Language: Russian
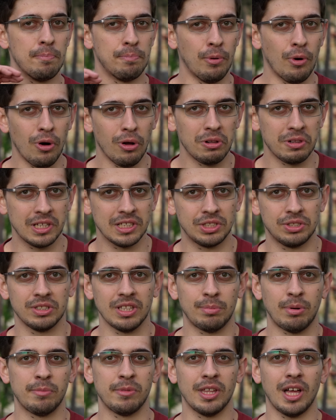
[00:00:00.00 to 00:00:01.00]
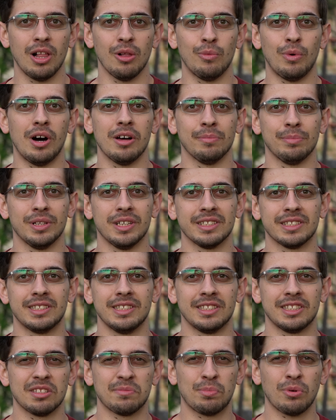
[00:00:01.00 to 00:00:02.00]
полностью напоминал OnePlus
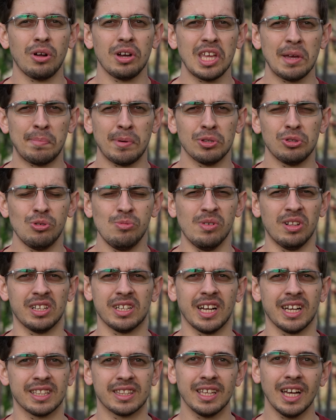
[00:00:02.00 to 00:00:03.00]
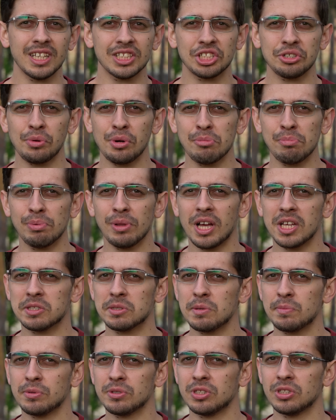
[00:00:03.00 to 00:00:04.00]
10 Pro, я подумал, когда же OnePlus
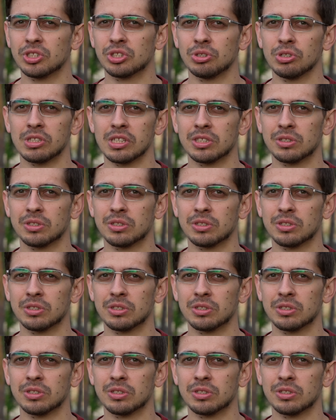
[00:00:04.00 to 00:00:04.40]
выпустит что-то